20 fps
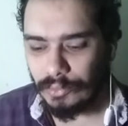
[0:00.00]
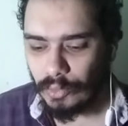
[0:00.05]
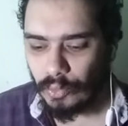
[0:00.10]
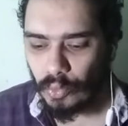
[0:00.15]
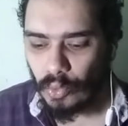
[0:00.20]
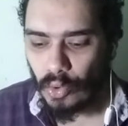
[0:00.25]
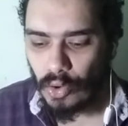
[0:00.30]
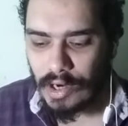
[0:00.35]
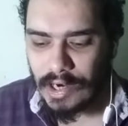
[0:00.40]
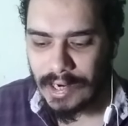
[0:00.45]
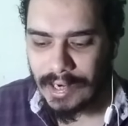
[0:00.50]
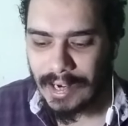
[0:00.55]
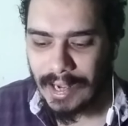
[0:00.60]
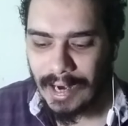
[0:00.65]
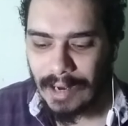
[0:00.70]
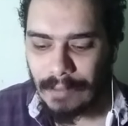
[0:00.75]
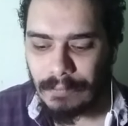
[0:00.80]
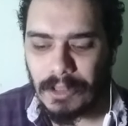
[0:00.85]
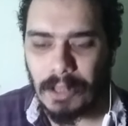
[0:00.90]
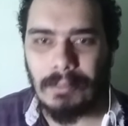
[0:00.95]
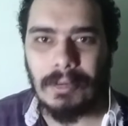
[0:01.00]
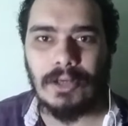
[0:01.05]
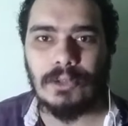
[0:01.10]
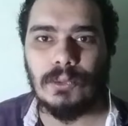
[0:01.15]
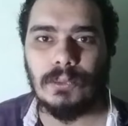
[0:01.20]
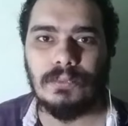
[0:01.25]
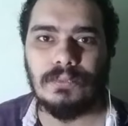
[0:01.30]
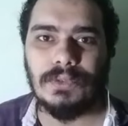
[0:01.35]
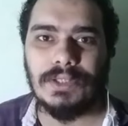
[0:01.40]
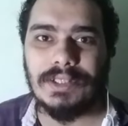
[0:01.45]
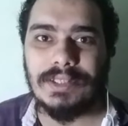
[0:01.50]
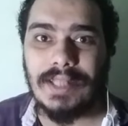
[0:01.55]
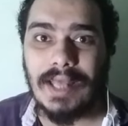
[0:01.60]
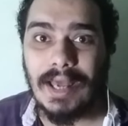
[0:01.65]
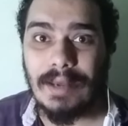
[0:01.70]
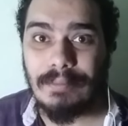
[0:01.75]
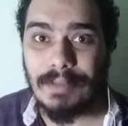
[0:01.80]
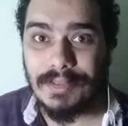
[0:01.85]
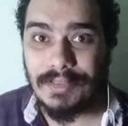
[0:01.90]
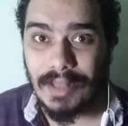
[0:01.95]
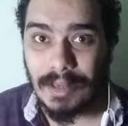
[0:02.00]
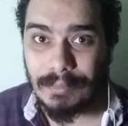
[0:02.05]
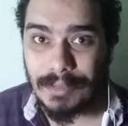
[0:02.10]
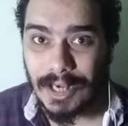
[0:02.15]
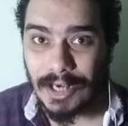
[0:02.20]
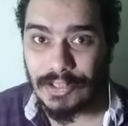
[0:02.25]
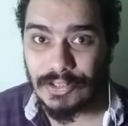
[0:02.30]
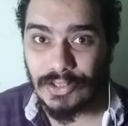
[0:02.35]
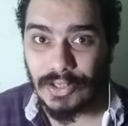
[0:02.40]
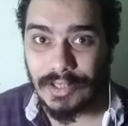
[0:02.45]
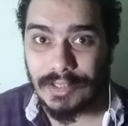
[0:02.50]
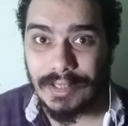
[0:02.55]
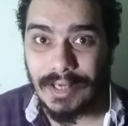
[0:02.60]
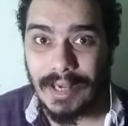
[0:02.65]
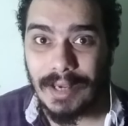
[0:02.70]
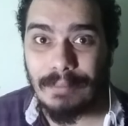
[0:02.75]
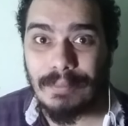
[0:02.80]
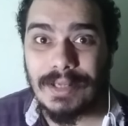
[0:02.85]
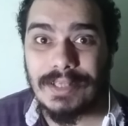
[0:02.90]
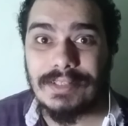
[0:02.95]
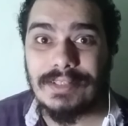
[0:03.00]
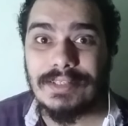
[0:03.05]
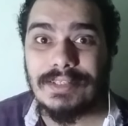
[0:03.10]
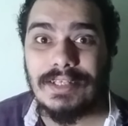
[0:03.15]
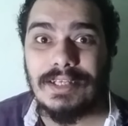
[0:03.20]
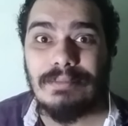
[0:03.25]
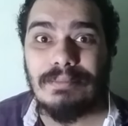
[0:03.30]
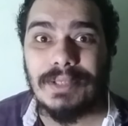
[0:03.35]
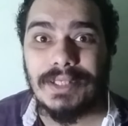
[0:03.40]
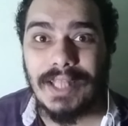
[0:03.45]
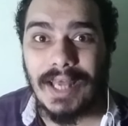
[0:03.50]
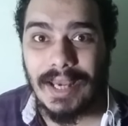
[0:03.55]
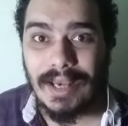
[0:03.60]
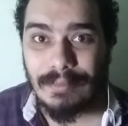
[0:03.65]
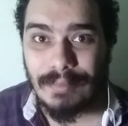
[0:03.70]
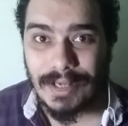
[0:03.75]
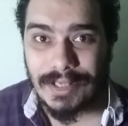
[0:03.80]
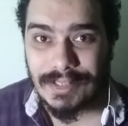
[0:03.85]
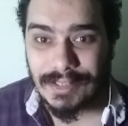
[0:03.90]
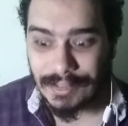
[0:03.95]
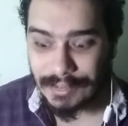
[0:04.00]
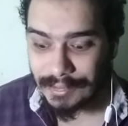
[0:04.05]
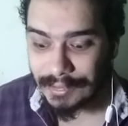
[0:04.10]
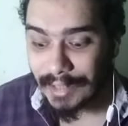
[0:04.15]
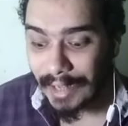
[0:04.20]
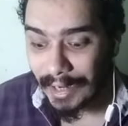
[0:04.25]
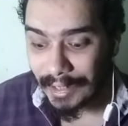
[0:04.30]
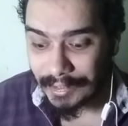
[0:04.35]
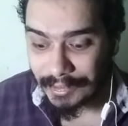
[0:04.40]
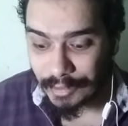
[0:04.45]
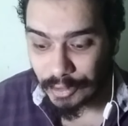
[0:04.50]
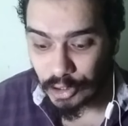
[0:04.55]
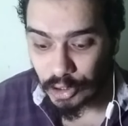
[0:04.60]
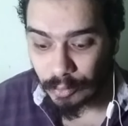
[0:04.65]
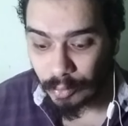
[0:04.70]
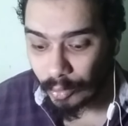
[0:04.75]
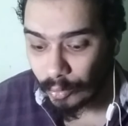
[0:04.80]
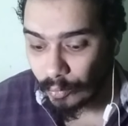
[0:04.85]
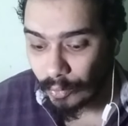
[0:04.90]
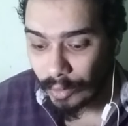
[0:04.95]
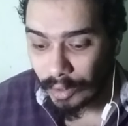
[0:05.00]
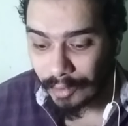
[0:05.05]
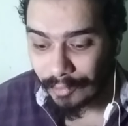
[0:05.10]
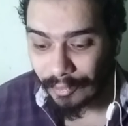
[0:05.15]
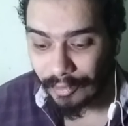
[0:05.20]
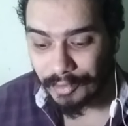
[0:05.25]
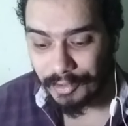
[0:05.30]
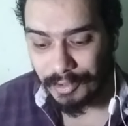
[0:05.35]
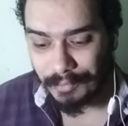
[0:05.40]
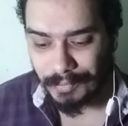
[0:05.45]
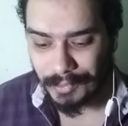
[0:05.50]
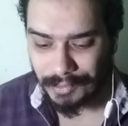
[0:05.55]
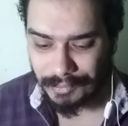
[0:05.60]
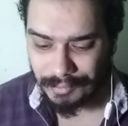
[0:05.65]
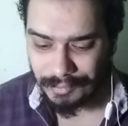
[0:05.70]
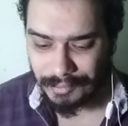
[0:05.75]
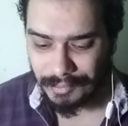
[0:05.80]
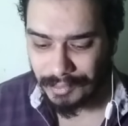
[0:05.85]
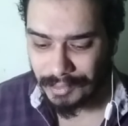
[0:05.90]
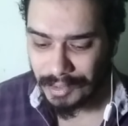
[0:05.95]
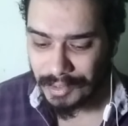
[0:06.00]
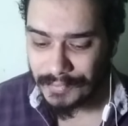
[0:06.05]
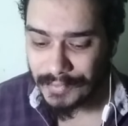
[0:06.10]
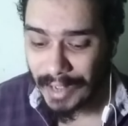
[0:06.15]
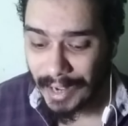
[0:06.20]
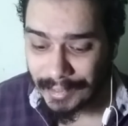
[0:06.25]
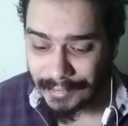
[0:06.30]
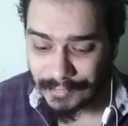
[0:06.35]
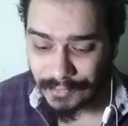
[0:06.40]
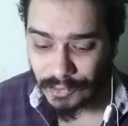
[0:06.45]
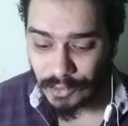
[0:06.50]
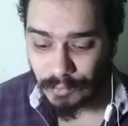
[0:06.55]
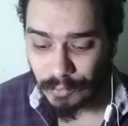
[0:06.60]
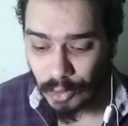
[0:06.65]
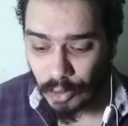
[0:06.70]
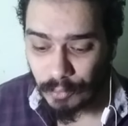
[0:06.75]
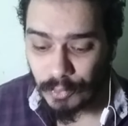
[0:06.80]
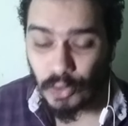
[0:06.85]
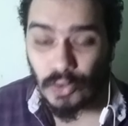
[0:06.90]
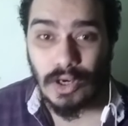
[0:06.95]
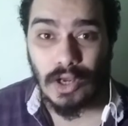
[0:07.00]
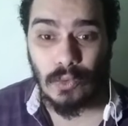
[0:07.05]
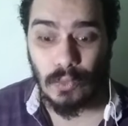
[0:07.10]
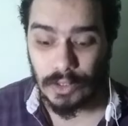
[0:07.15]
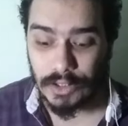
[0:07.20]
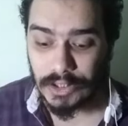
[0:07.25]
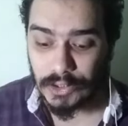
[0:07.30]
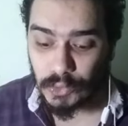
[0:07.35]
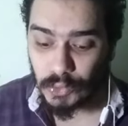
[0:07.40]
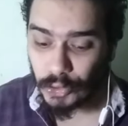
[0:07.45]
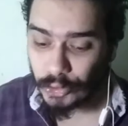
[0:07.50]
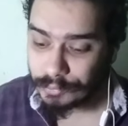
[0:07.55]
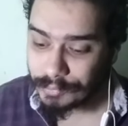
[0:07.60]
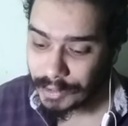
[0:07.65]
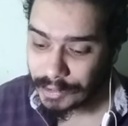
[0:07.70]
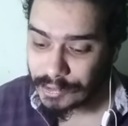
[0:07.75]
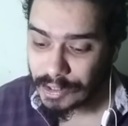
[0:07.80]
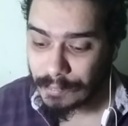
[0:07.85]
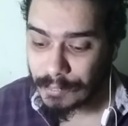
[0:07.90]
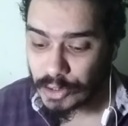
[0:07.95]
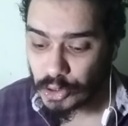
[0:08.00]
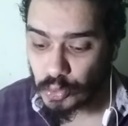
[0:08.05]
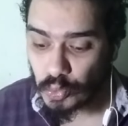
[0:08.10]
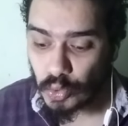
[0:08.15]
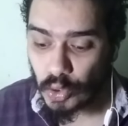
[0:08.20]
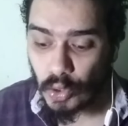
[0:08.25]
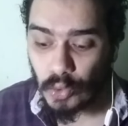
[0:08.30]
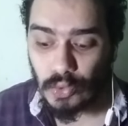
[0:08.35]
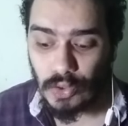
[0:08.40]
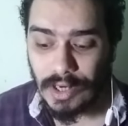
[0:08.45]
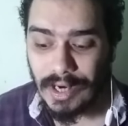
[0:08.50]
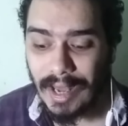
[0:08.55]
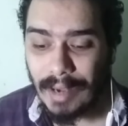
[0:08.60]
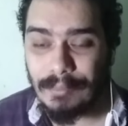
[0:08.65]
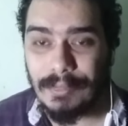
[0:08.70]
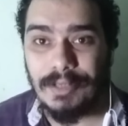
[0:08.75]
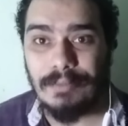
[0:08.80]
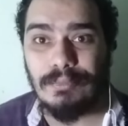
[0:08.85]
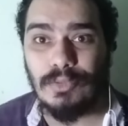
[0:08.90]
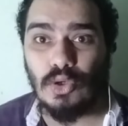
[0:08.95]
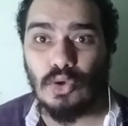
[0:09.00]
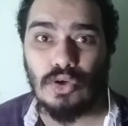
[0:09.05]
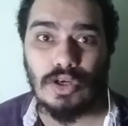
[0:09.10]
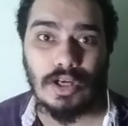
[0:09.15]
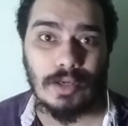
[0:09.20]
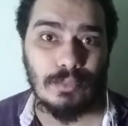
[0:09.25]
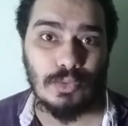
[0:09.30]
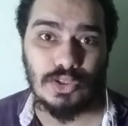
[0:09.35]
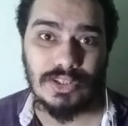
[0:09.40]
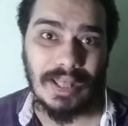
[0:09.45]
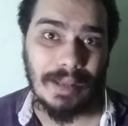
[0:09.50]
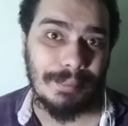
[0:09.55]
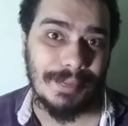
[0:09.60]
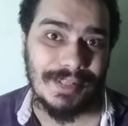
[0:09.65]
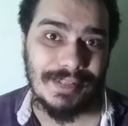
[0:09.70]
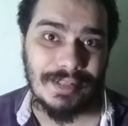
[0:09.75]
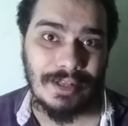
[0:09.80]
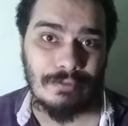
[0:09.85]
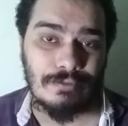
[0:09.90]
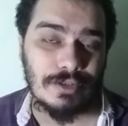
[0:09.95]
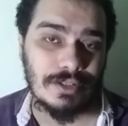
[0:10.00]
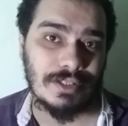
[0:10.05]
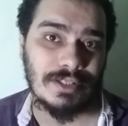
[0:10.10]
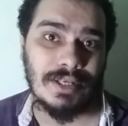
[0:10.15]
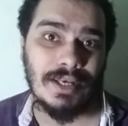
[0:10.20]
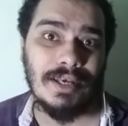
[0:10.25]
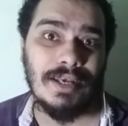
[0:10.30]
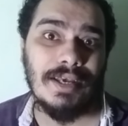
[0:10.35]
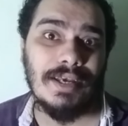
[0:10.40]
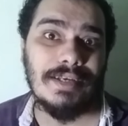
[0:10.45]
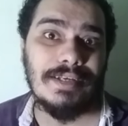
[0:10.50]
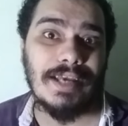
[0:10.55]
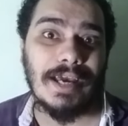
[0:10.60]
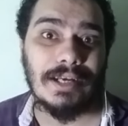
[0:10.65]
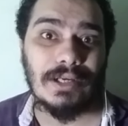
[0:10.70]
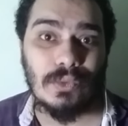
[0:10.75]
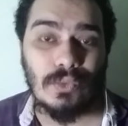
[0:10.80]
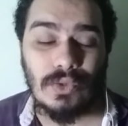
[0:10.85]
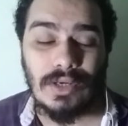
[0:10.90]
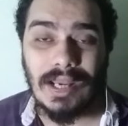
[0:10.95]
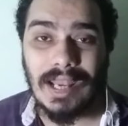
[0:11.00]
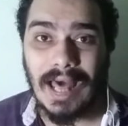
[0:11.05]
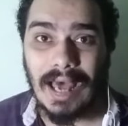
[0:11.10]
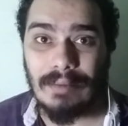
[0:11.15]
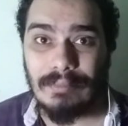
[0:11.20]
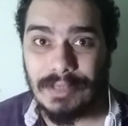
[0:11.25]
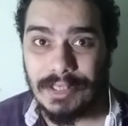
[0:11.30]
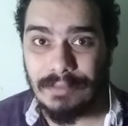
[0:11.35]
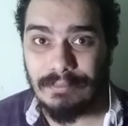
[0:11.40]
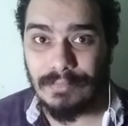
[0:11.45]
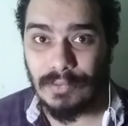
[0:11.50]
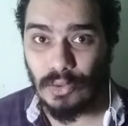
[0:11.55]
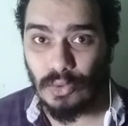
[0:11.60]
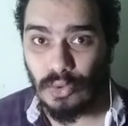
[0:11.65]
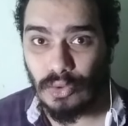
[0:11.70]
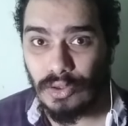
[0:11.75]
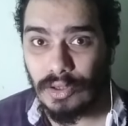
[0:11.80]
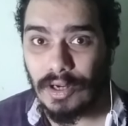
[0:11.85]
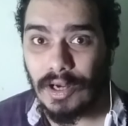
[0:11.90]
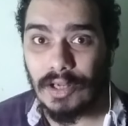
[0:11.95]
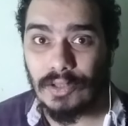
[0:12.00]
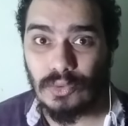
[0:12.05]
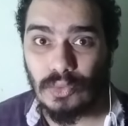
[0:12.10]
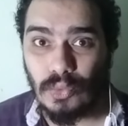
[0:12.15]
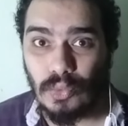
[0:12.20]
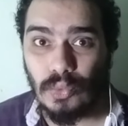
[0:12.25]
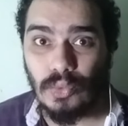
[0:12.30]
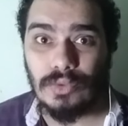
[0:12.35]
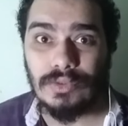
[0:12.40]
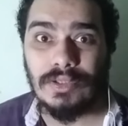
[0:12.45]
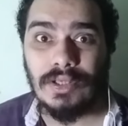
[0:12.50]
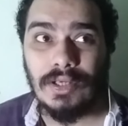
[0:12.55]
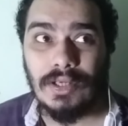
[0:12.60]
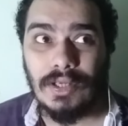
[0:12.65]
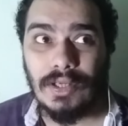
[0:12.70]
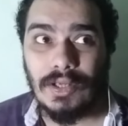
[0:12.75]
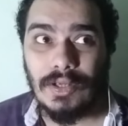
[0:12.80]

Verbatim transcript: وكل الكلام ده مكتوب في كتاب النبي اشعياء بس دي البدايه بس نهايه النبوه رهيبه نهايه النبوه بيقول لك وتكون عمدتها مسحوقه وكل العاملين بالاجره مكتئبين نفس يعني كل العاملين بالاجره هتكون